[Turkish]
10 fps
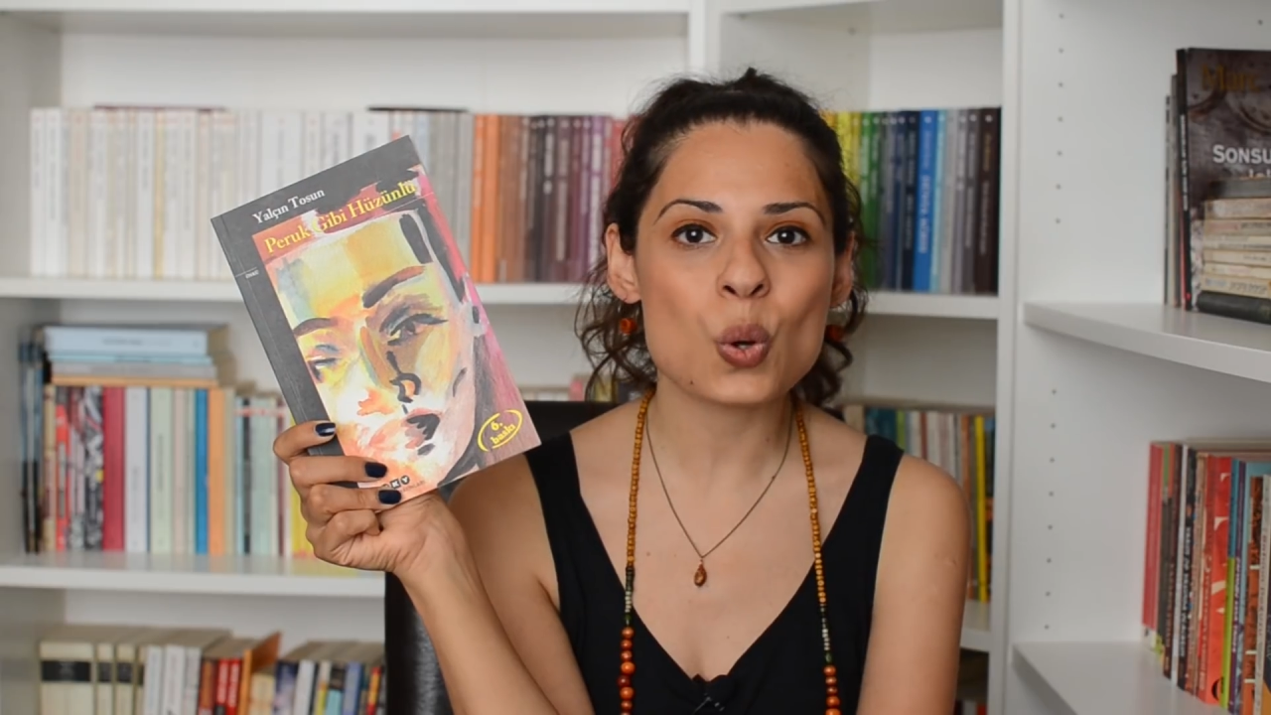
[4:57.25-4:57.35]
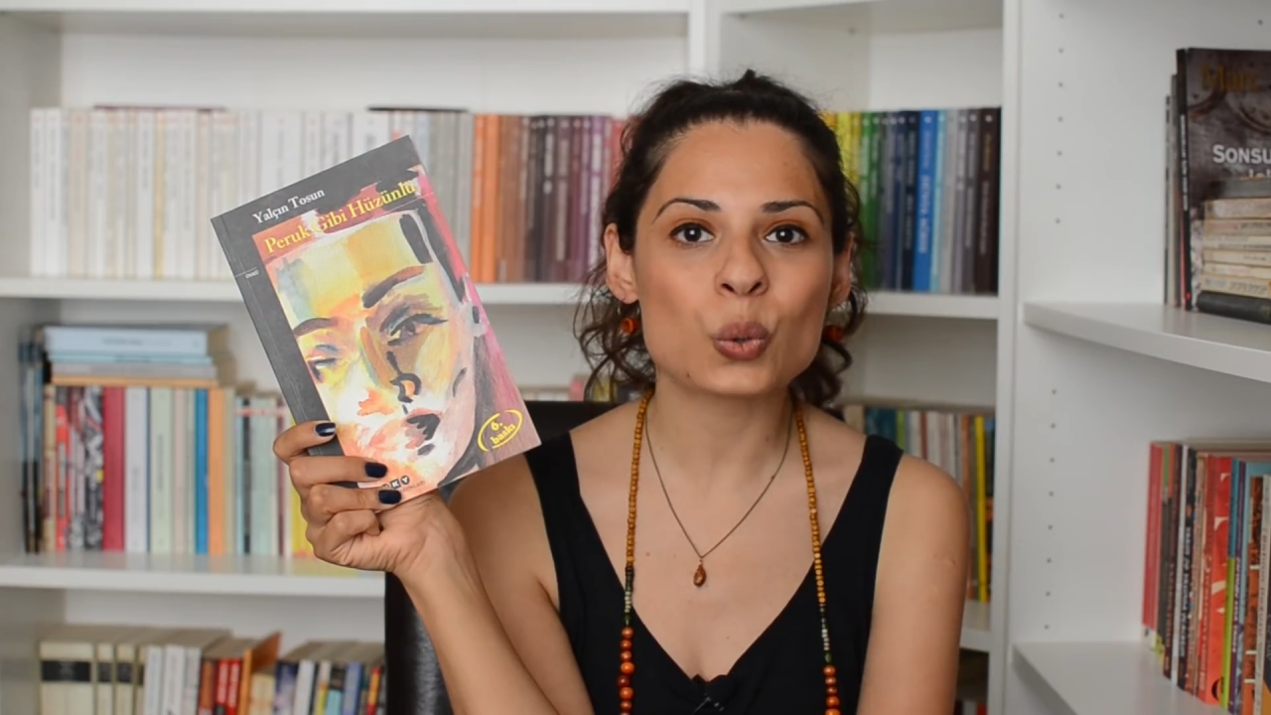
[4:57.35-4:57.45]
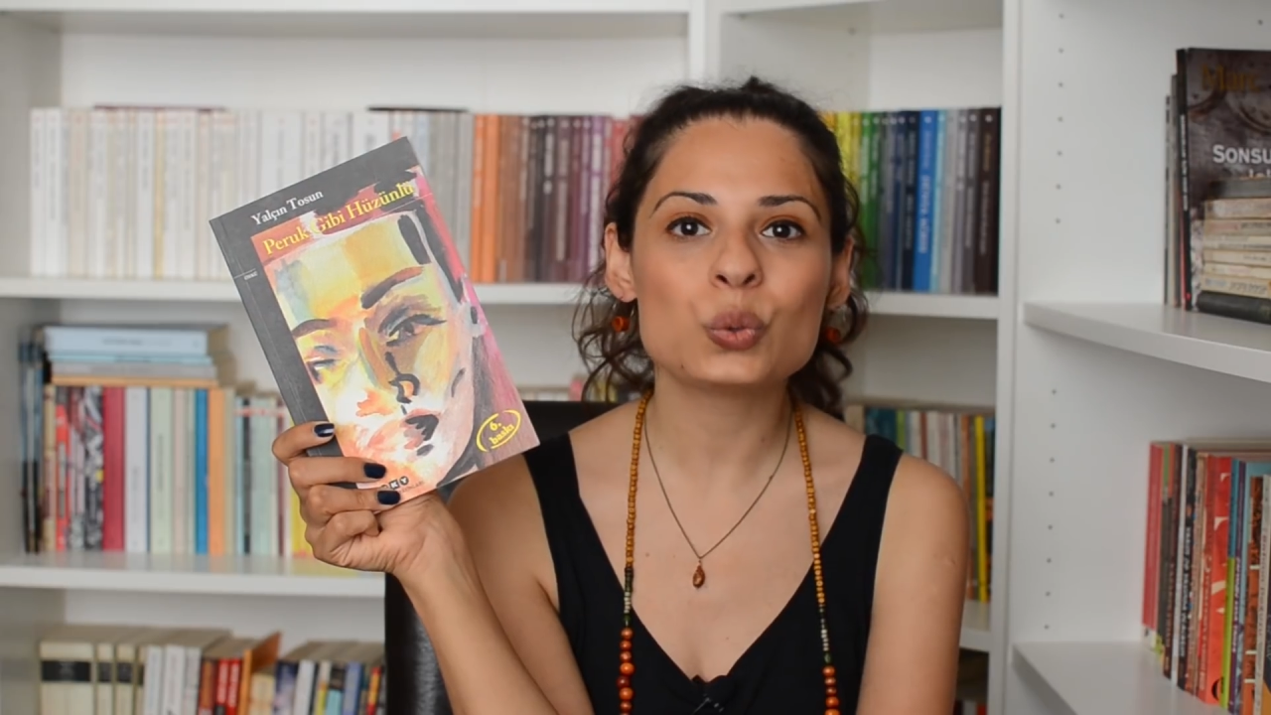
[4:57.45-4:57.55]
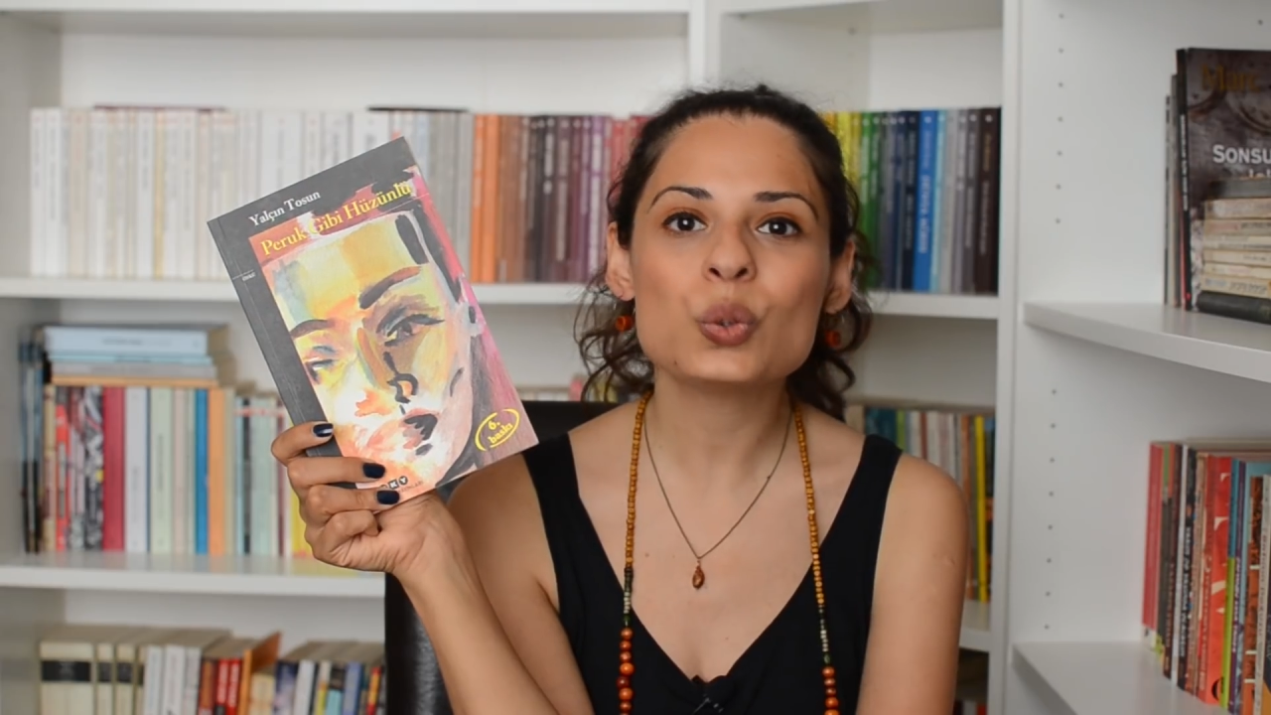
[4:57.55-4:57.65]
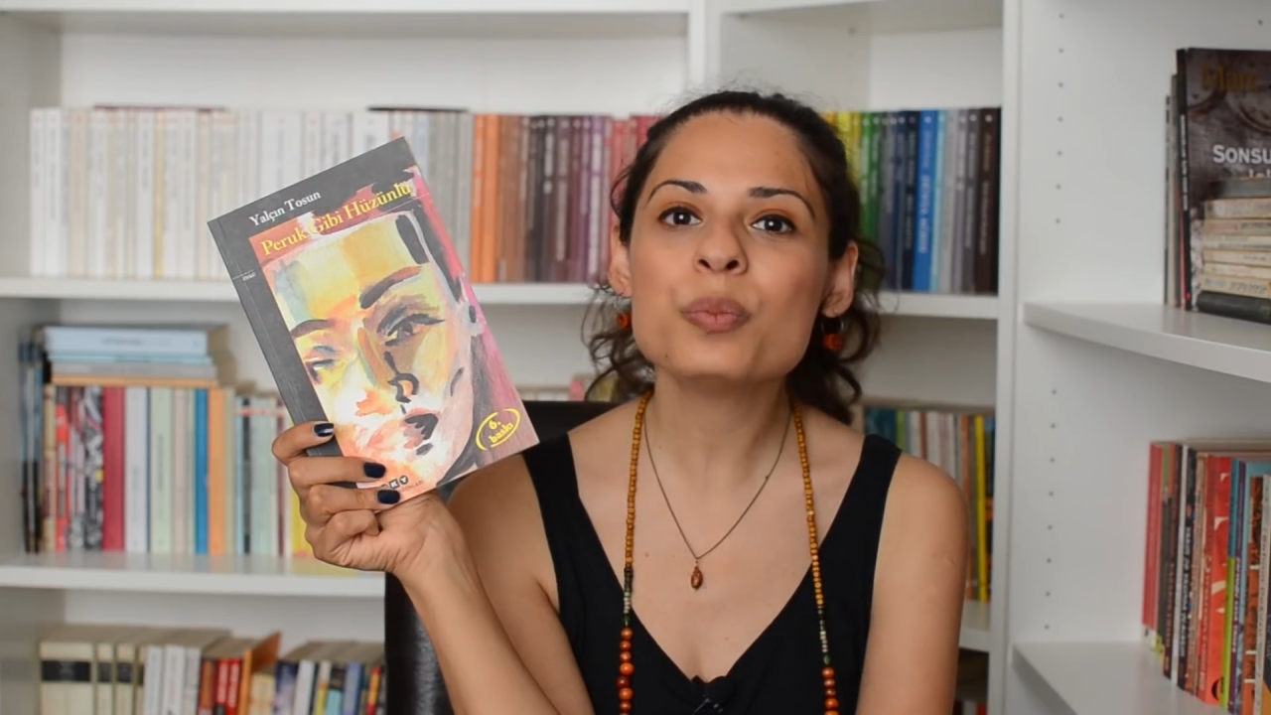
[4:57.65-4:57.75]

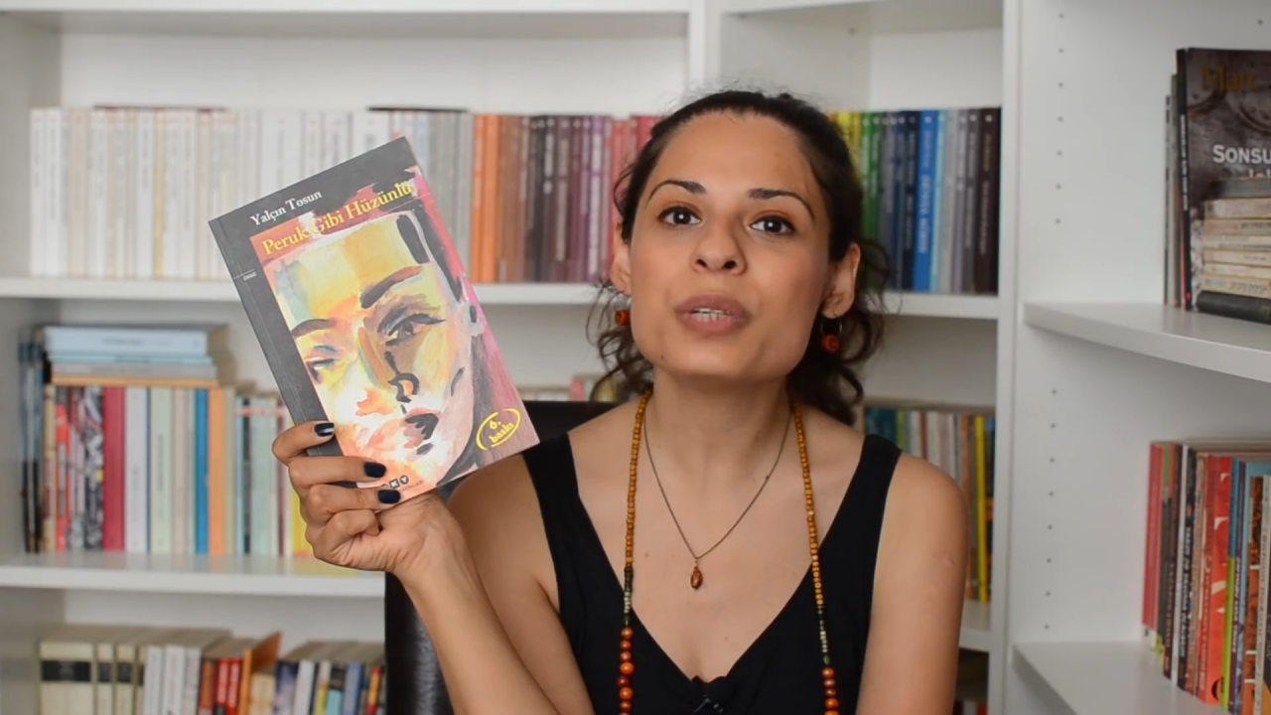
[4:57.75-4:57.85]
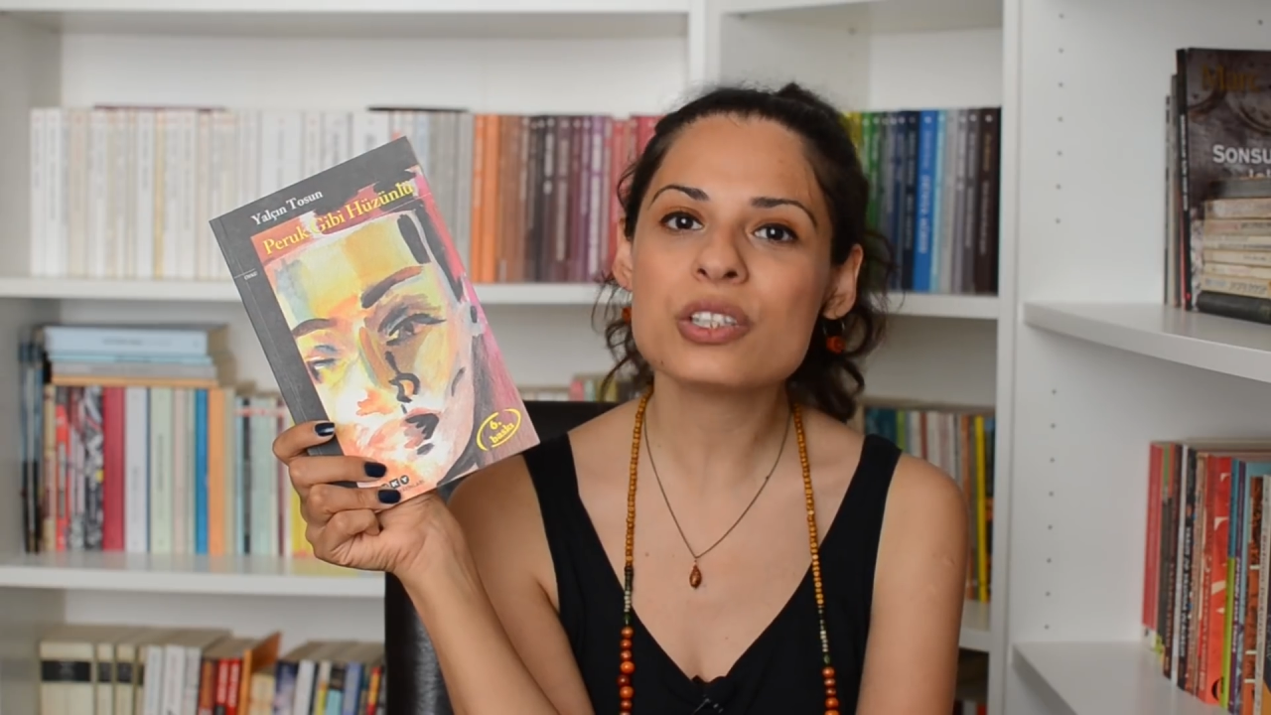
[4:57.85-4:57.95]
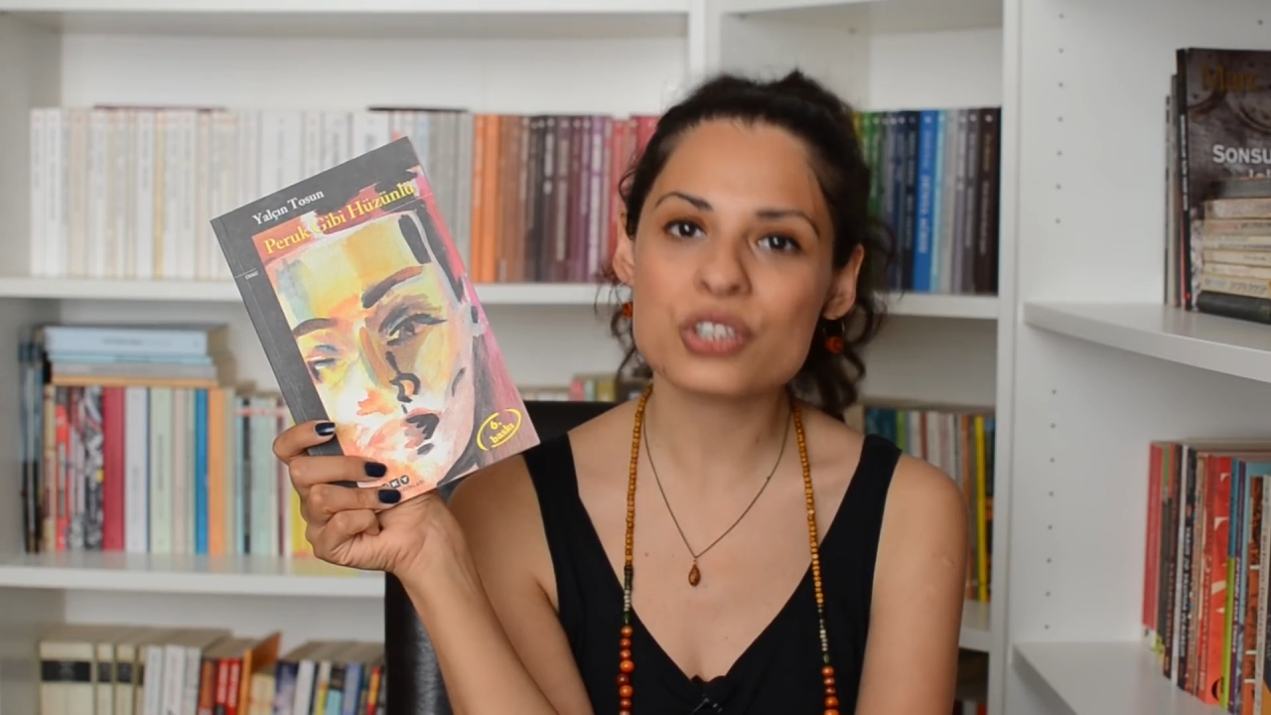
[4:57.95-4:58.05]
olduğu bir